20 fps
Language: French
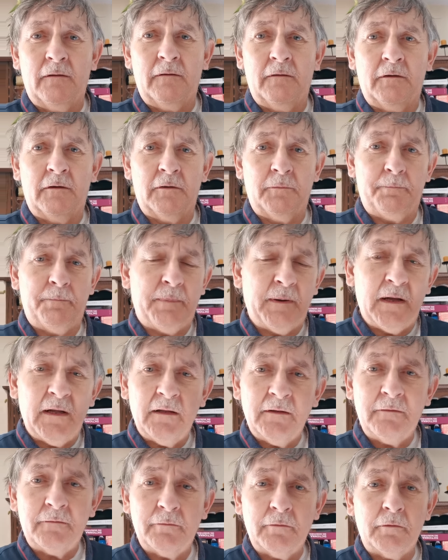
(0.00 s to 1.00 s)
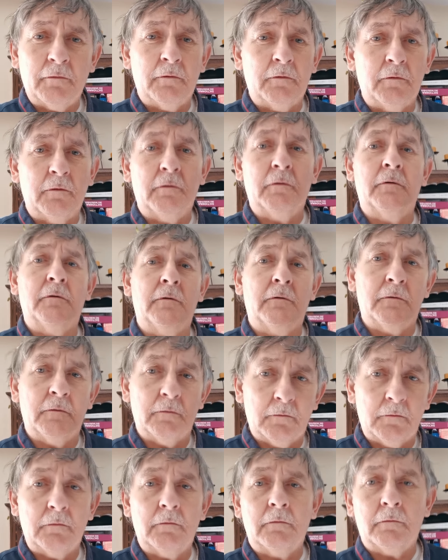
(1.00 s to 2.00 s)
euh, pas sur... où euh,
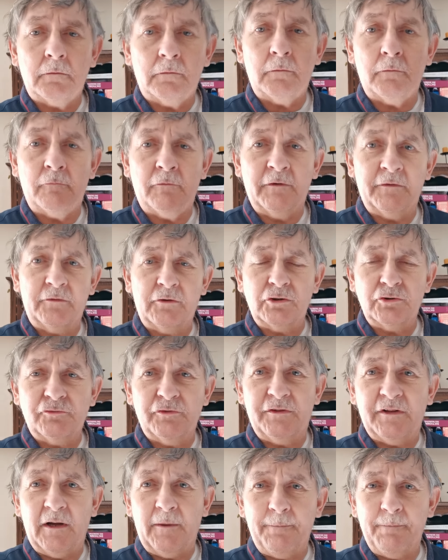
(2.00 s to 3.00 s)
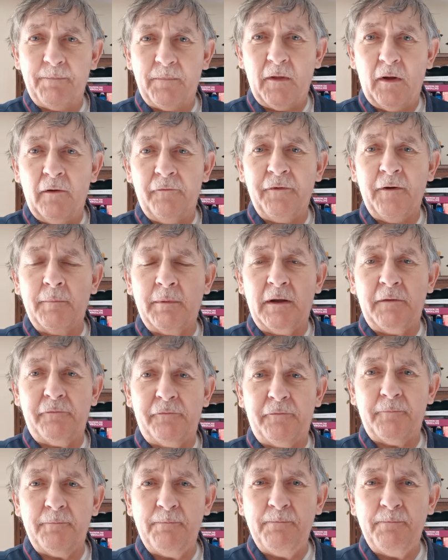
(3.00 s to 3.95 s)
vous ce que je veux dire Enfin bref.